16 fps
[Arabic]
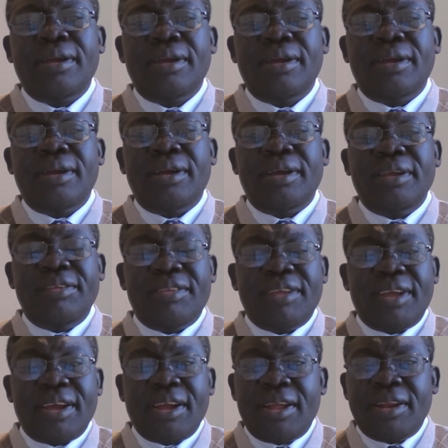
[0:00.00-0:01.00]
آه إذا
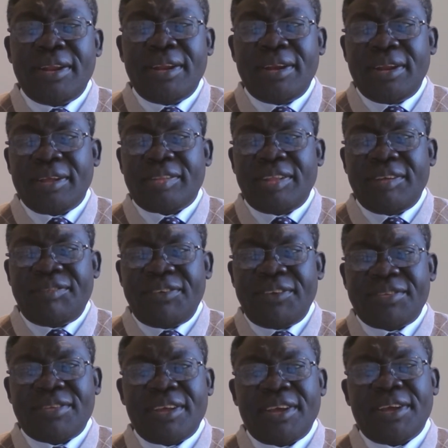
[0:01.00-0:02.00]
كان عندك طفل
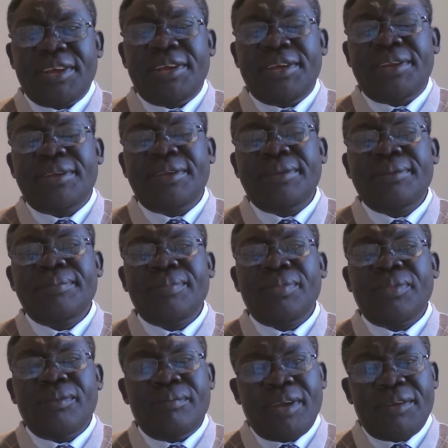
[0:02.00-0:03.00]
صغير
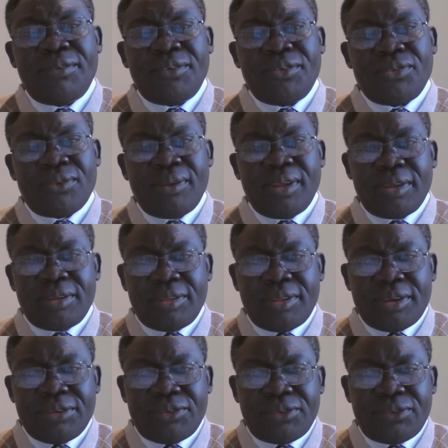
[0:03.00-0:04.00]
ما في زول يقدر
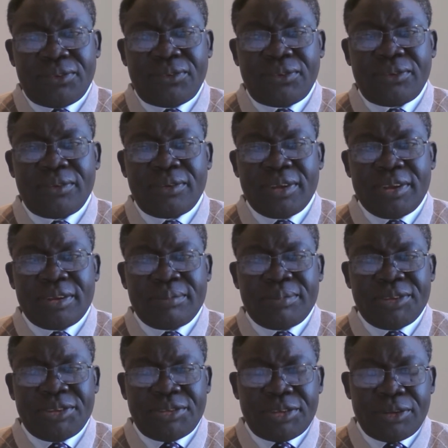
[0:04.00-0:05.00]
يشوفه أنت
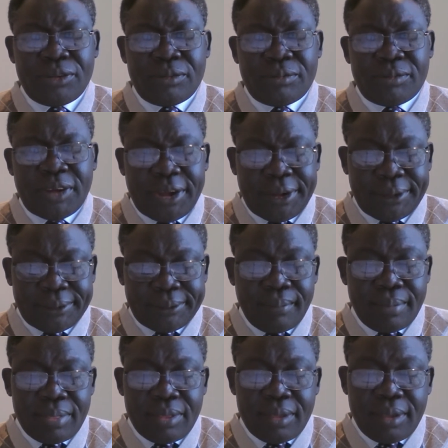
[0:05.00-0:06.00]
بتشيله معاه
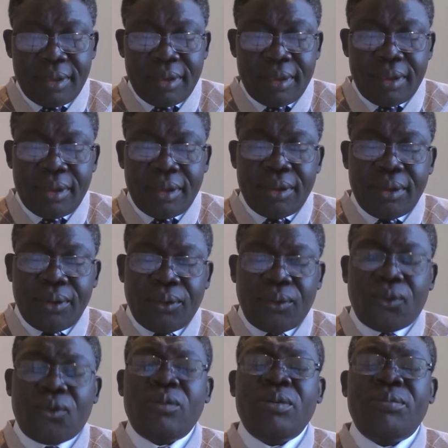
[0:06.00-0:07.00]

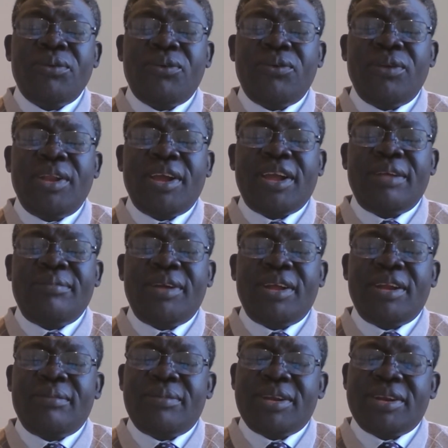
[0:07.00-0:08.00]
حكومة بيقول لك انه
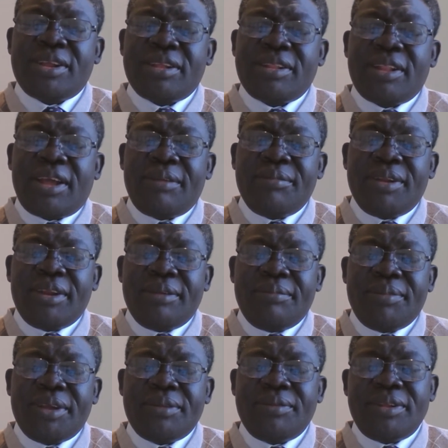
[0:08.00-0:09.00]
لما تطلع من
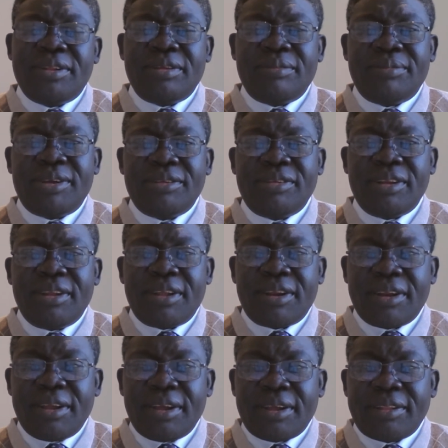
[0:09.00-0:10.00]
البيت وانت ماشي
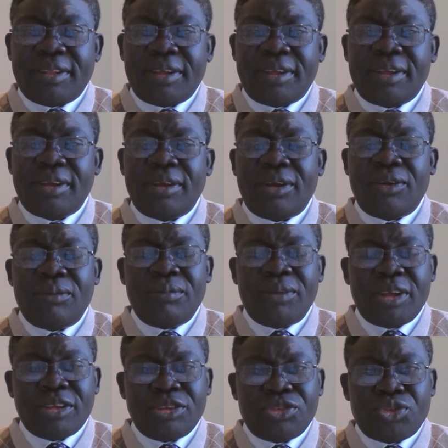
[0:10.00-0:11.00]
للرياضة او
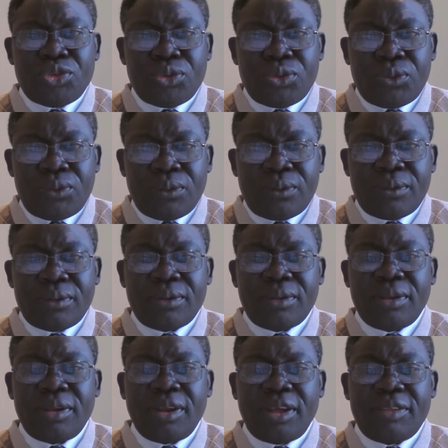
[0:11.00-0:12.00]
ماشي السوق
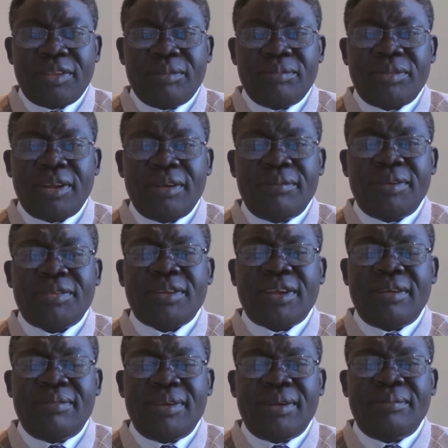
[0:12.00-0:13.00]
لازم تلبس
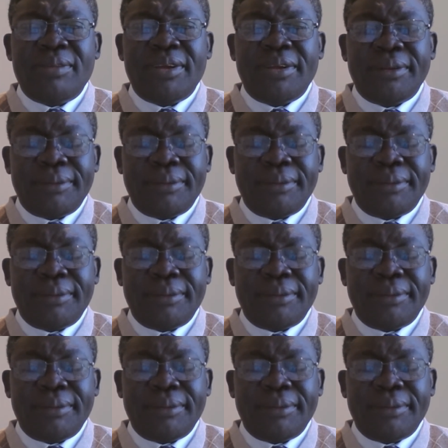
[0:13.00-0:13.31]
كمامة